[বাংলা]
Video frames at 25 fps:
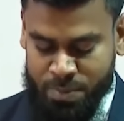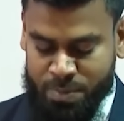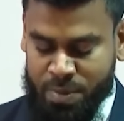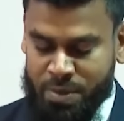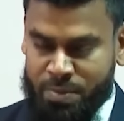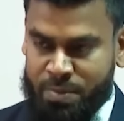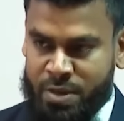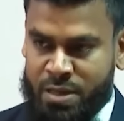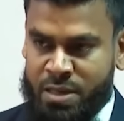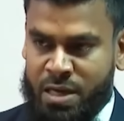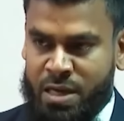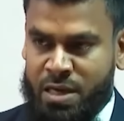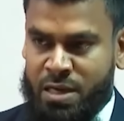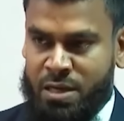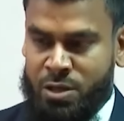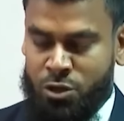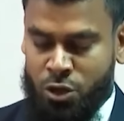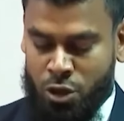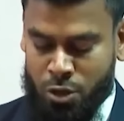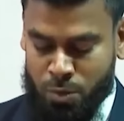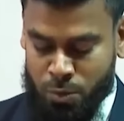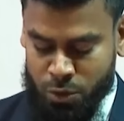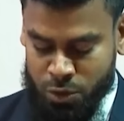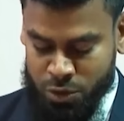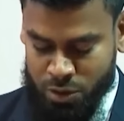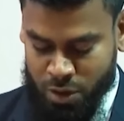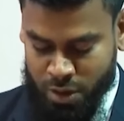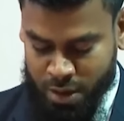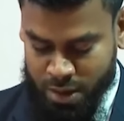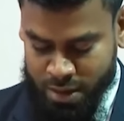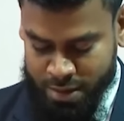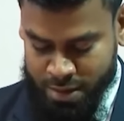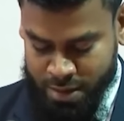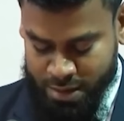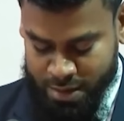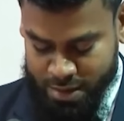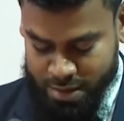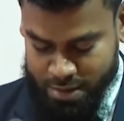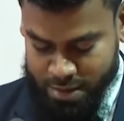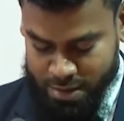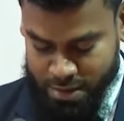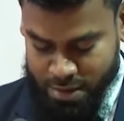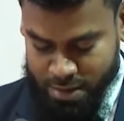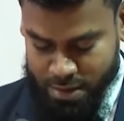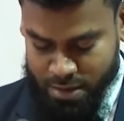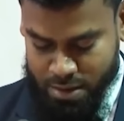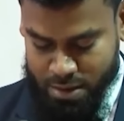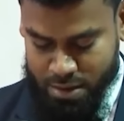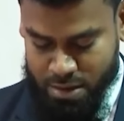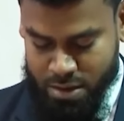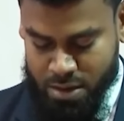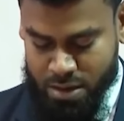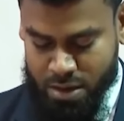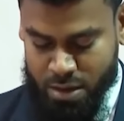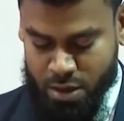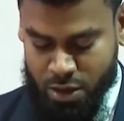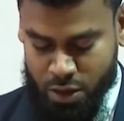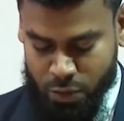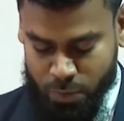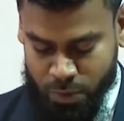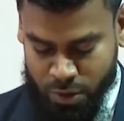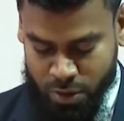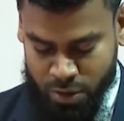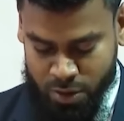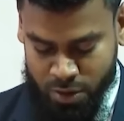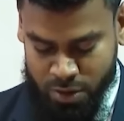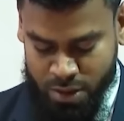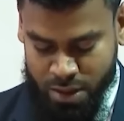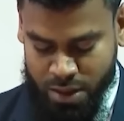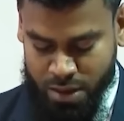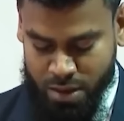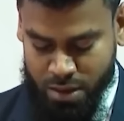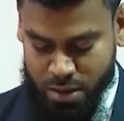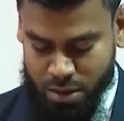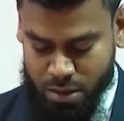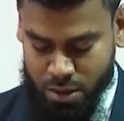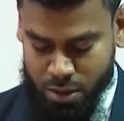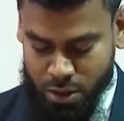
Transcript: আপনি মেধাকে সর্বোচ্চ অগ্রাধিকার দিয়ে নিরপেক্ষতা